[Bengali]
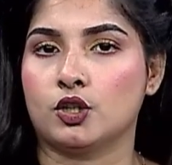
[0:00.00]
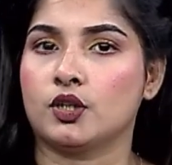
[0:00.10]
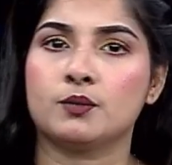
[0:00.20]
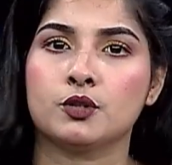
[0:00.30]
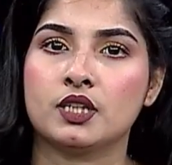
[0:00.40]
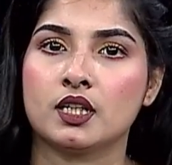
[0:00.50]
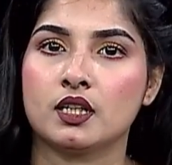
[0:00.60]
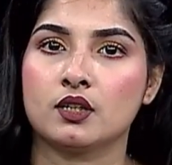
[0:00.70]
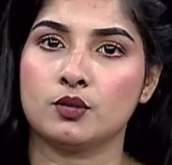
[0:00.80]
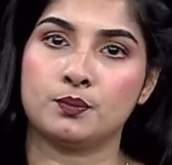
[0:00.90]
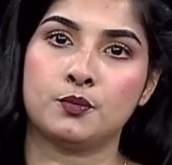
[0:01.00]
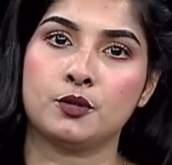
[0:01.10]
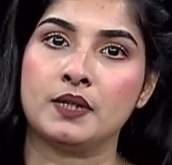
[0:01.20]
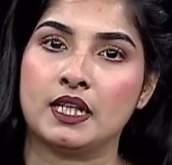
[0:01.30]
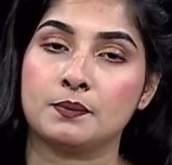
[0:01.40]
দলের মধ্যে
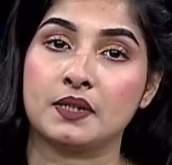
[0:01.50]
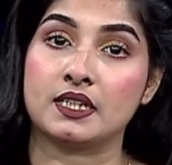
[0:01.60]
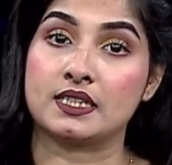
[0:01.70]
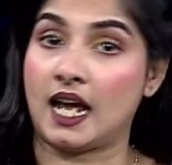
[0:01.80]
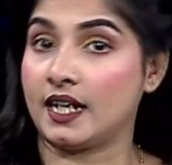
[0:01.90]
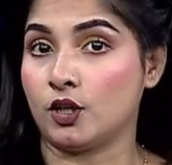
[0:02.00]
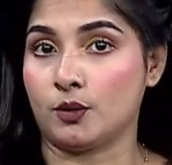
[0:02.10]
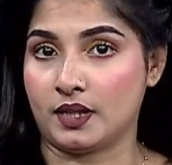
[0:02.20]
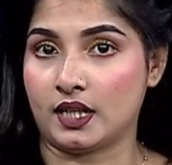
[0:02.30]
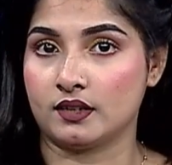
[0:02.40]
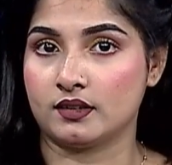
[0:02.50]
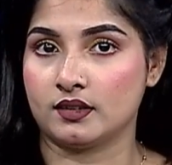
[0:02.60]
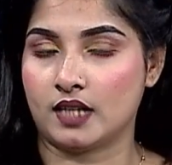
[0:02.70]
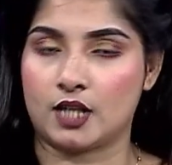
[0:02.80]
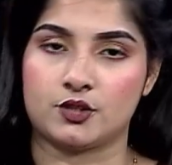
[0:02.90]
নব্য বিএনপির ঠাই হবে না
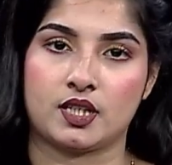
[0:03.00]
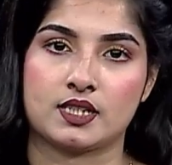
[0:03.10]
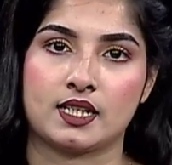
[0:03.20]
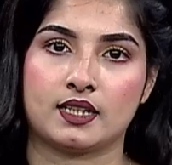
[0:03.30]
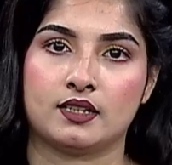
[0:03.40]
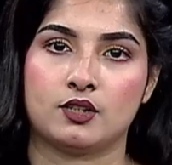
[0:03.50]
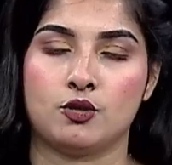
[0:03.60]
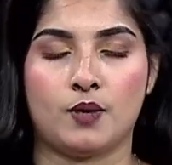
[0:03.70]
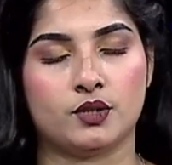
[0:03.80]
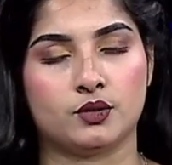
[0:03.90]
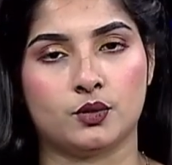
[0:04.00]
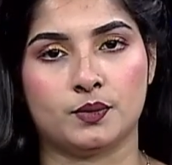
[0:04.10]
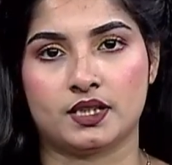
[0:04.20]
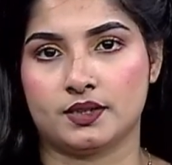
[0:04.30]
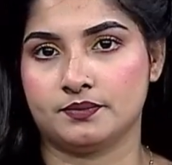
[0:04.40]
আরও জানাচ্ছেন হুমায়ুন
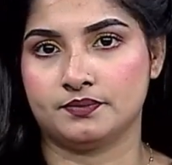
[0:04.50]
কবির